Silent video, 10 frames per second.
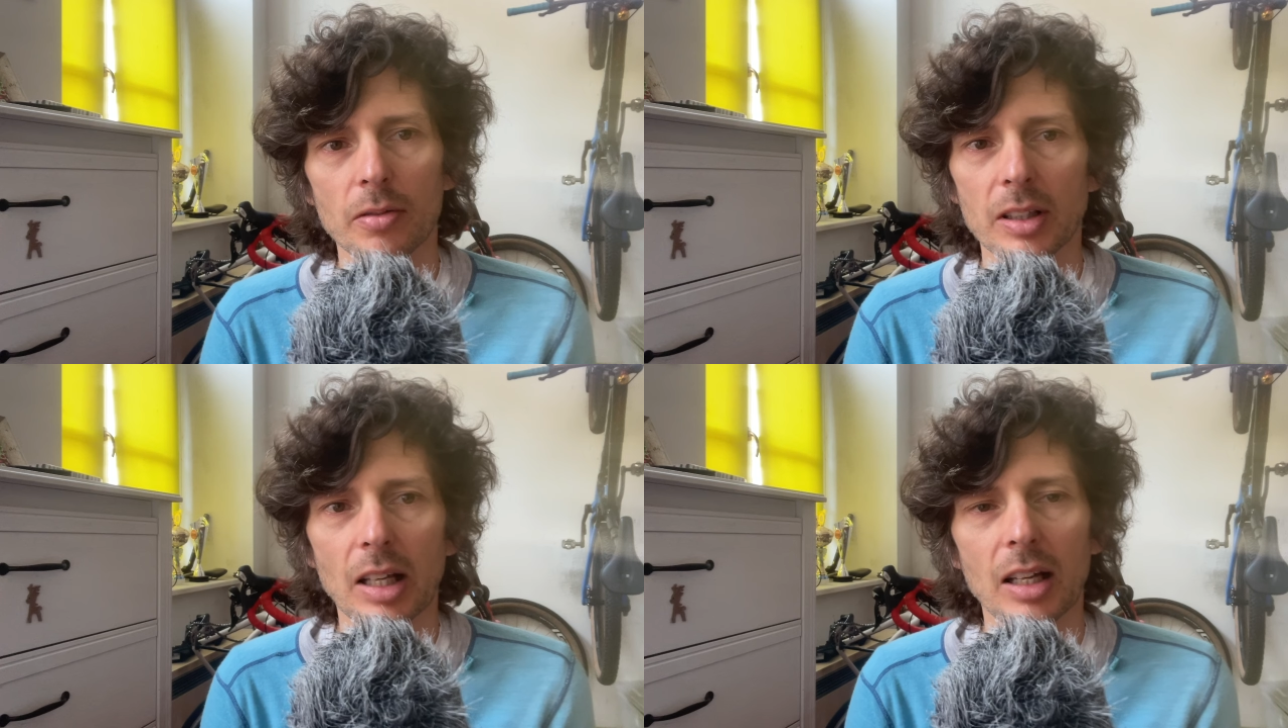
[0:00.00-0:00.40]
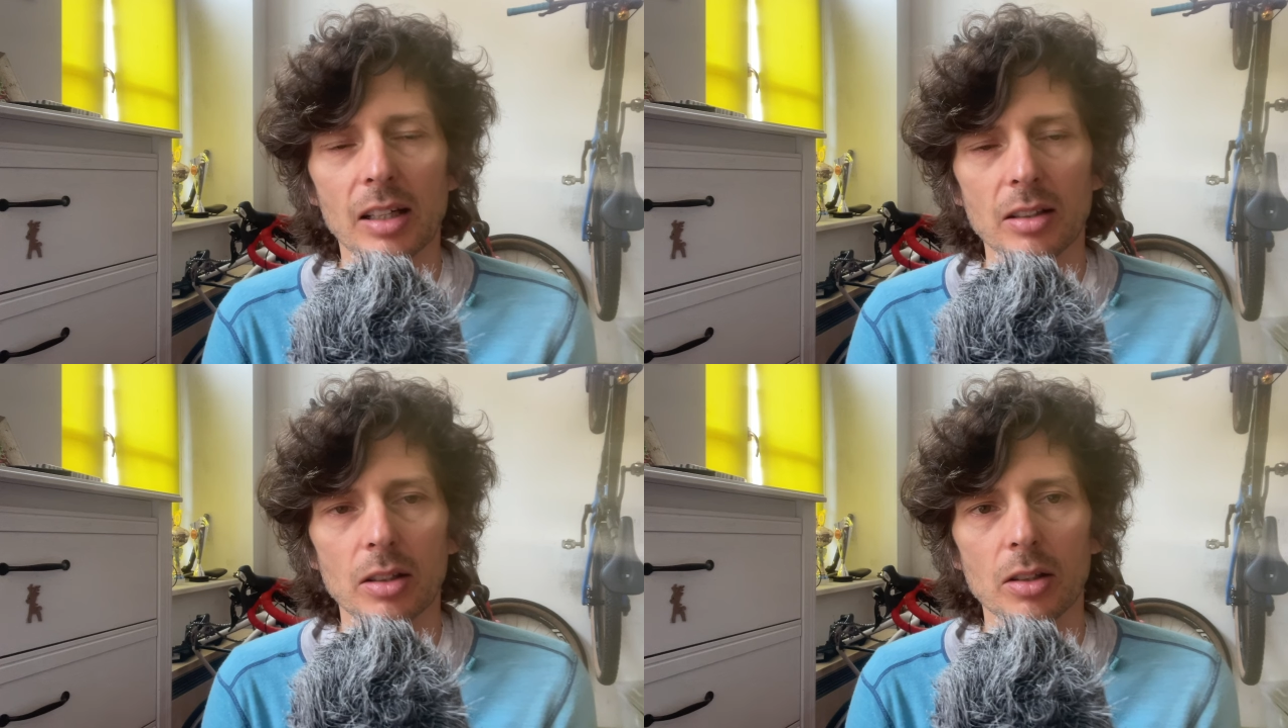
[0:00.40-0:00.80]
Van
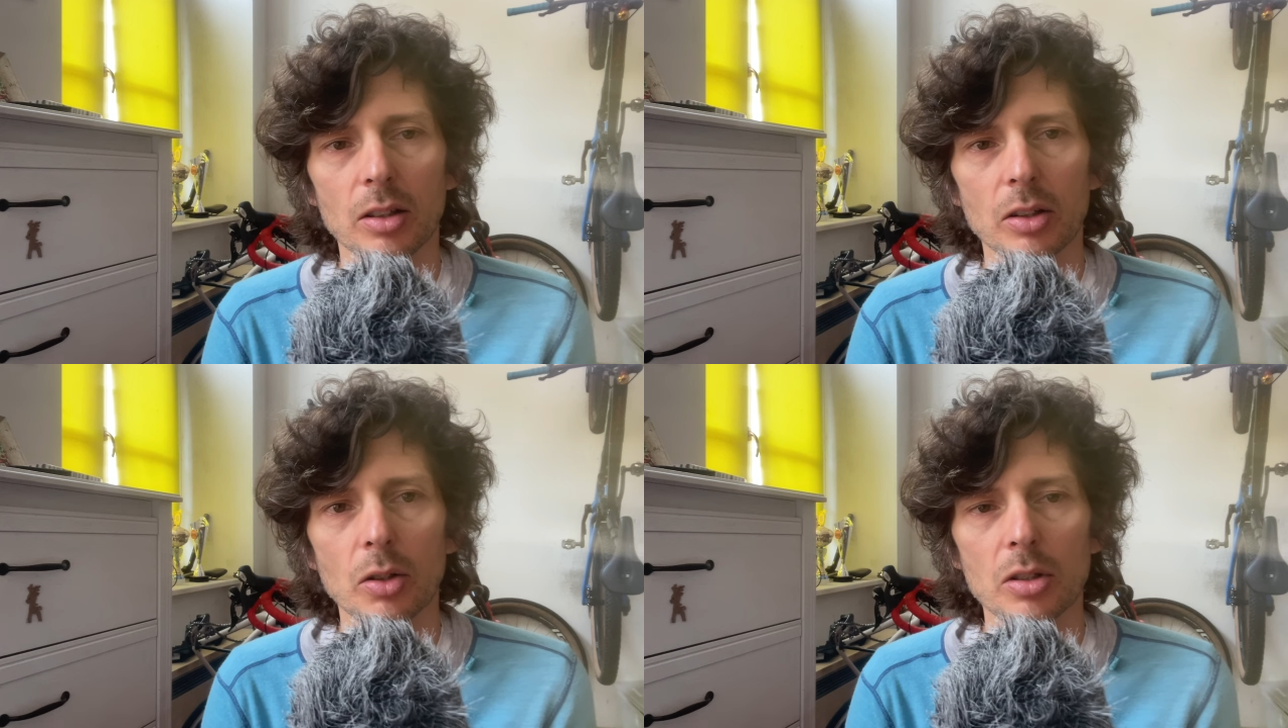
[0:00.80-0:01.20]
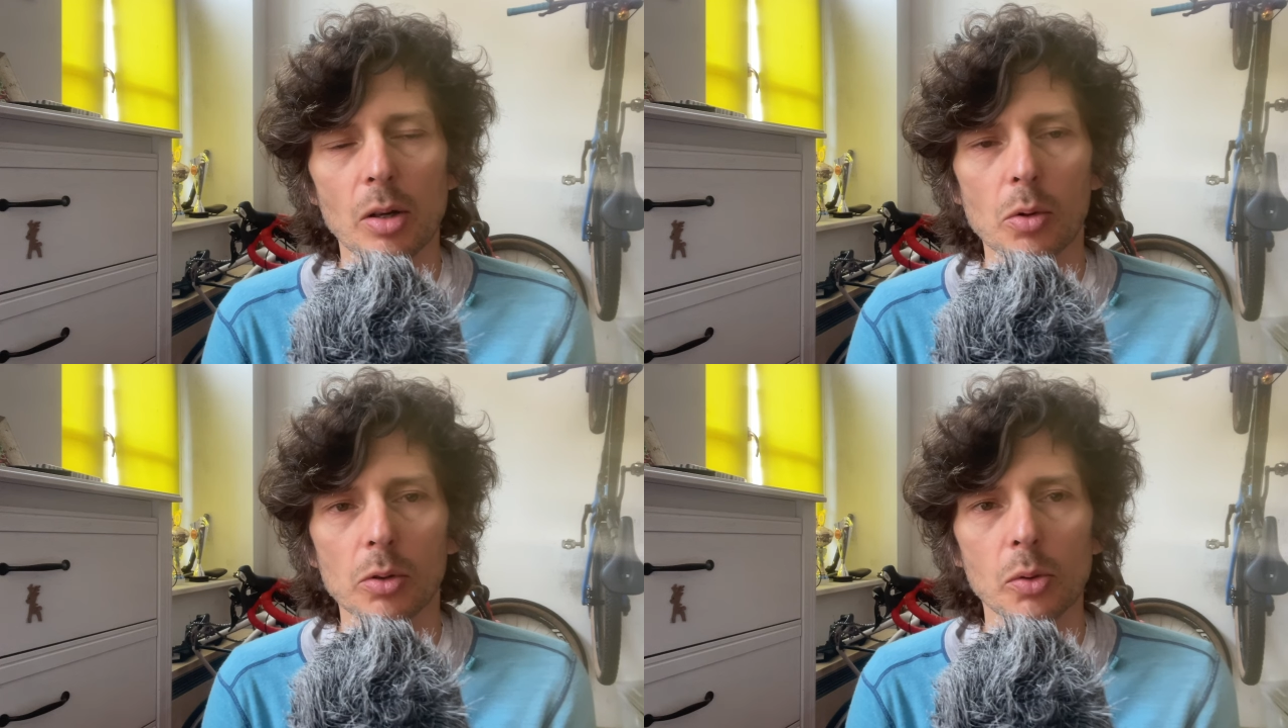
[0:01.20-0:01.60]
Aert y,
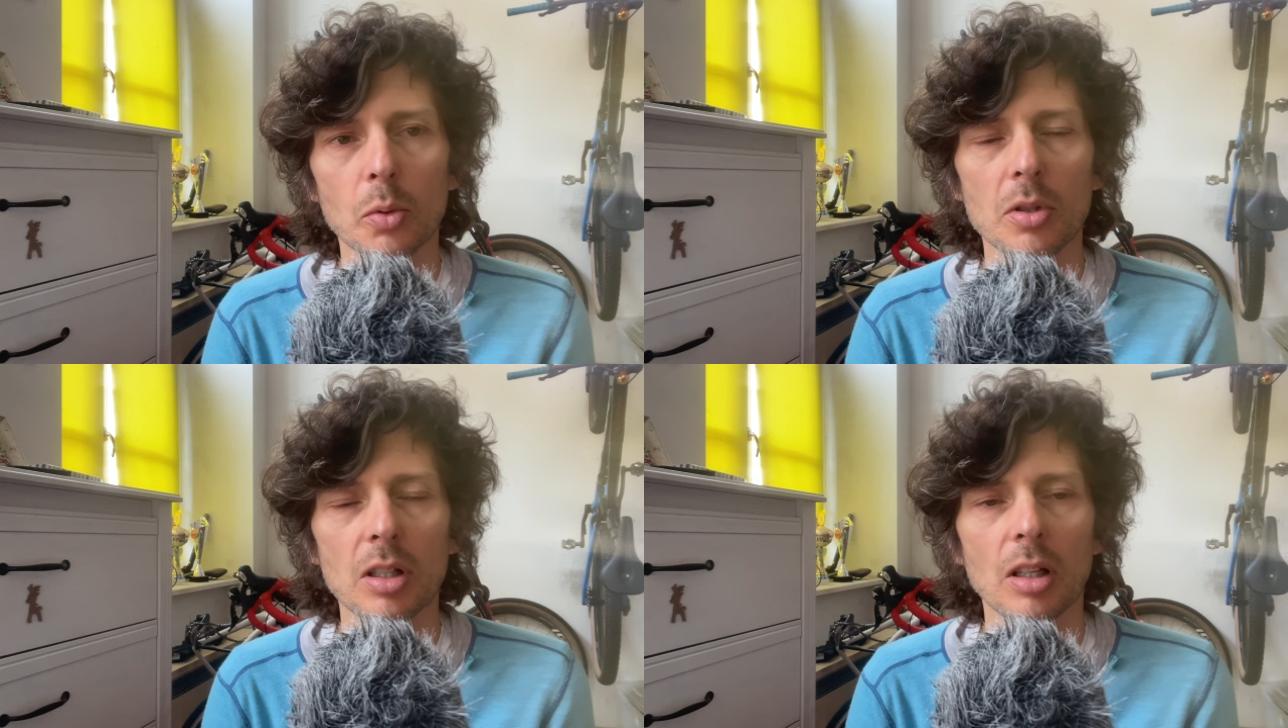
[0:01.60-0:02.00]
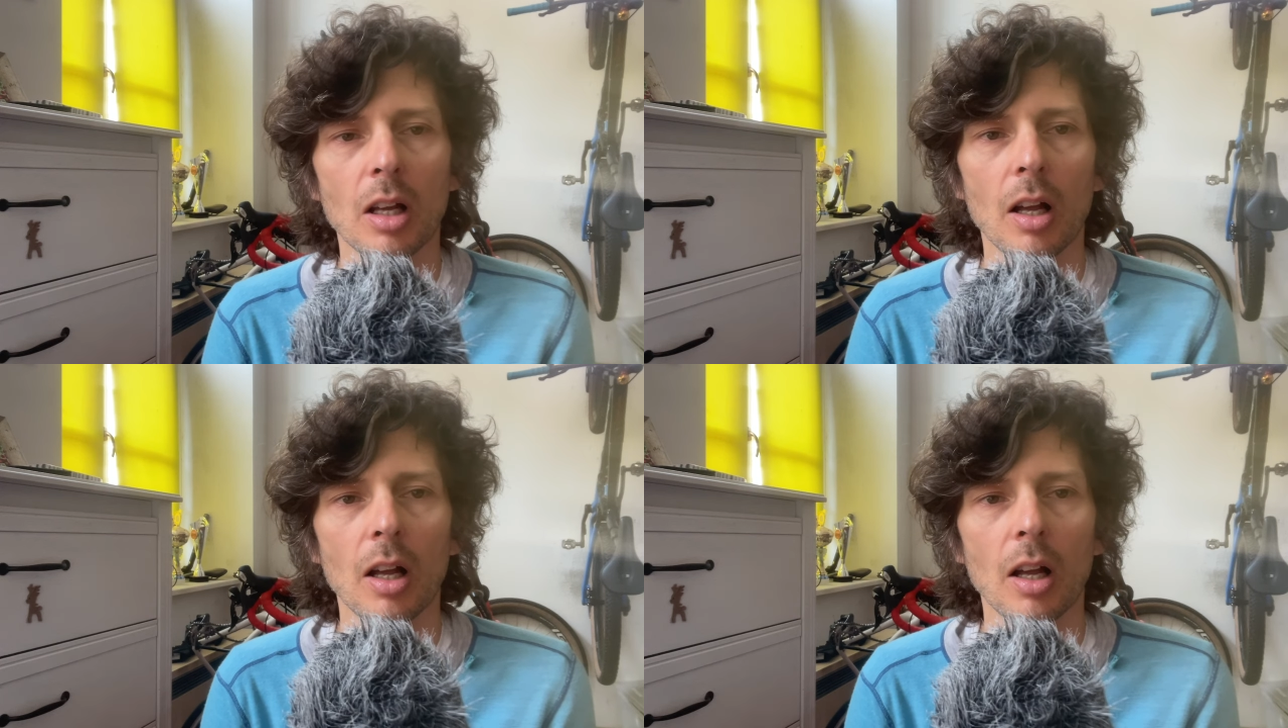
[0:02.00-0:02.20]
doznał kontuzji,